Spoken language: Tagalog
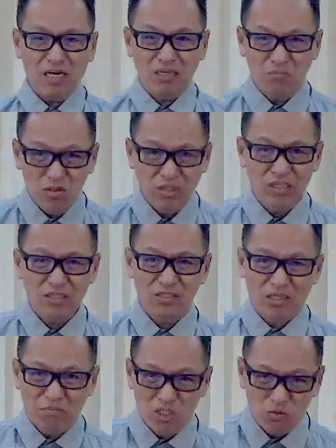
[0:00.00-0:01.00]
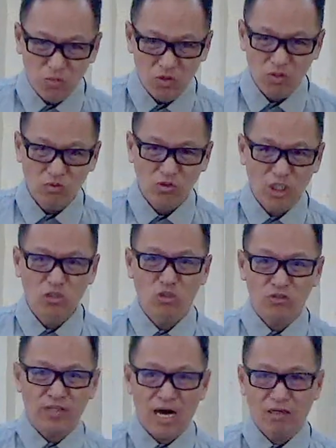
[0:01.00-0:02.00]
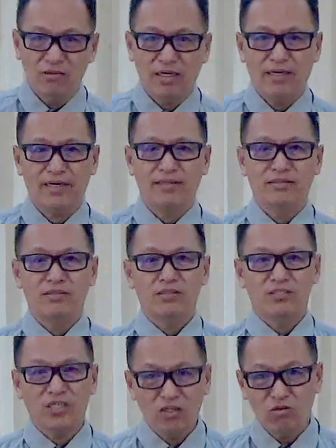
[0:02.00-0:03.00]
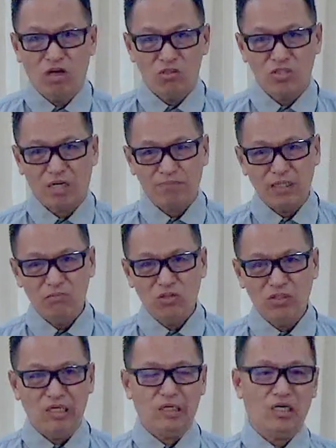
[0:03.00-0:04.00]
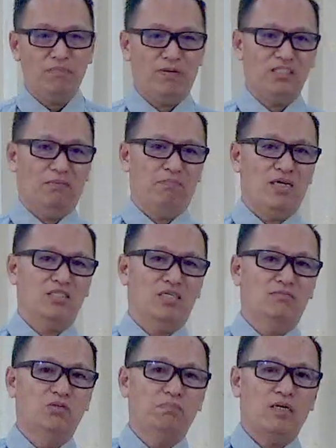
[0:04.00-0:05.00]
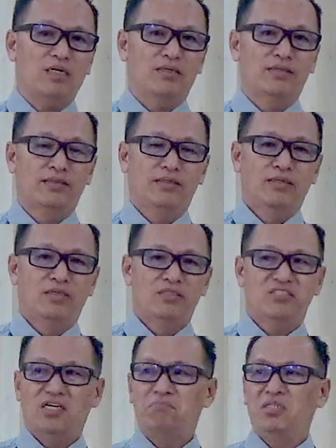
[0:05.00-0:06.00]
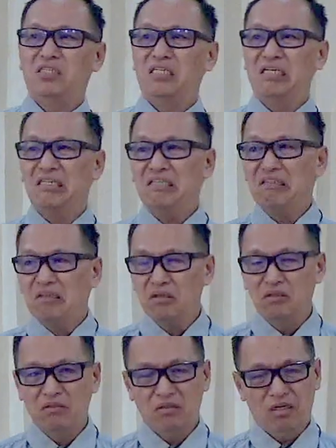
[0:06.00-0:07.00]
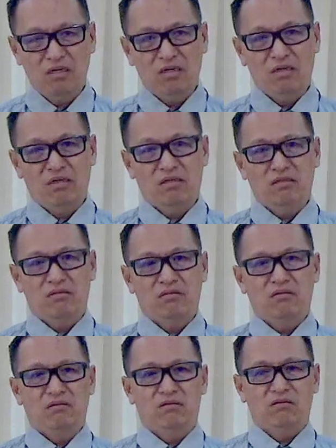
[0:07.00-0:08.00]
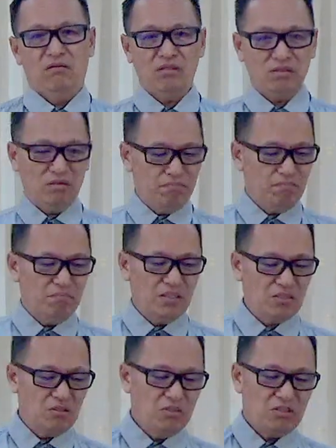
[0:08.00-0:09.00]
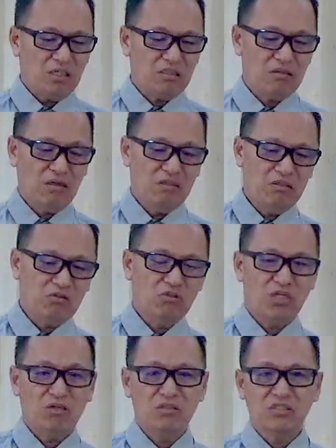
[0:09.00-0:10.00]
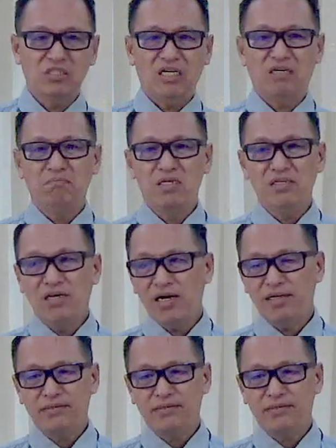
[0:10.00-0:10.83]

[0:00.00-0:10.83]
mo, siya mismo, yung sino yung tao na yan. Siya yung kausapin mo, hindi kay pasapasa mo pa. Sabi ni ganito, Oy, Pastor Chit, ganito daw ang sinabi niya.